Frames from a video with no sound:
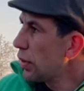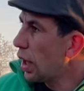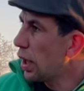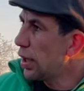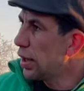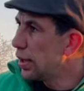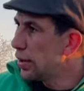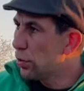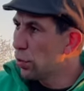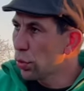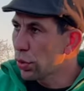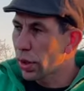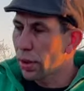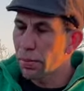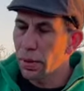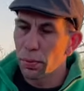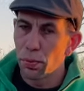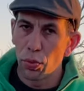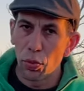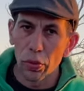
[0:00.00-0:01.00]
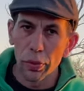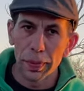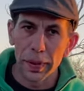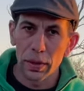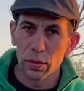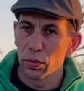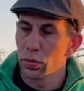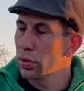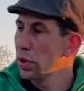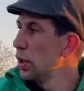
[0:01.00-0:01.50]
Et les autres, et eh bien pour eux, par
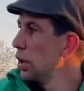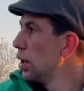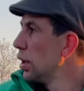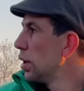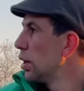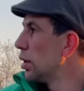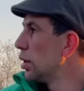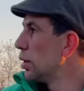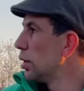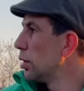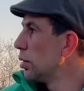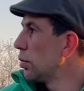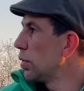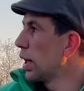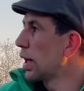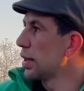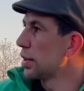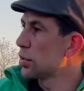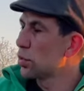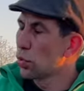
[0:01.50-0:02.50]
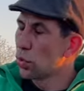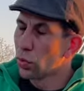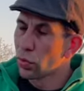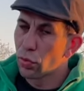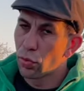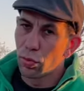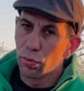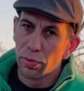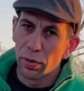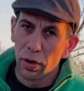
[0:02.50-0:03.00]
contre, euh, voilà, sont
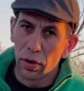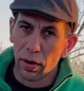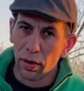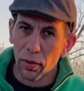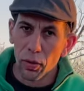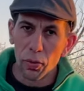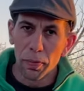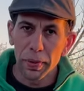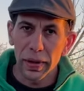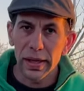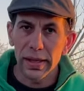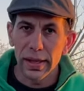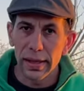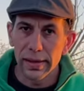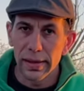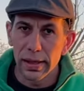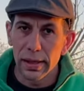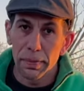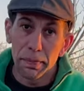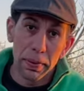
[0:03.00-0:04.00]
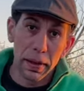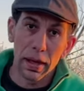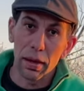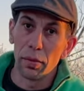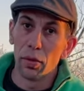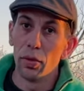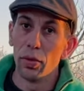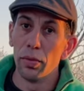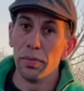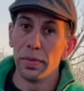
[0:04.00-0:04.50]
souvent prédatés par
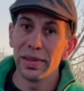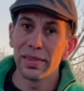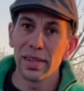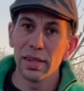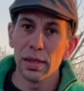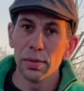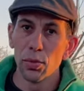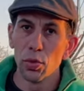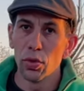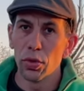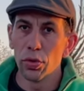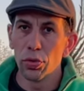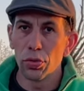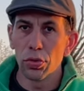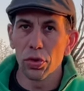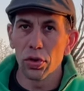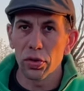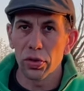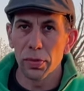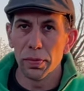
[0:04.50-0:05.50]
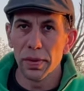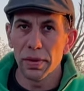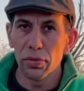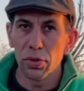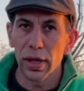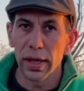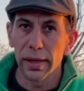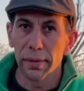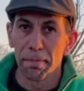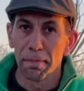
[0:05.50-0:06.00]
mes animaux, en l'occurrence mes
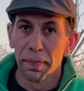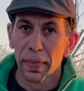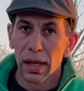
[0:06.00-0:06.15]
volailles.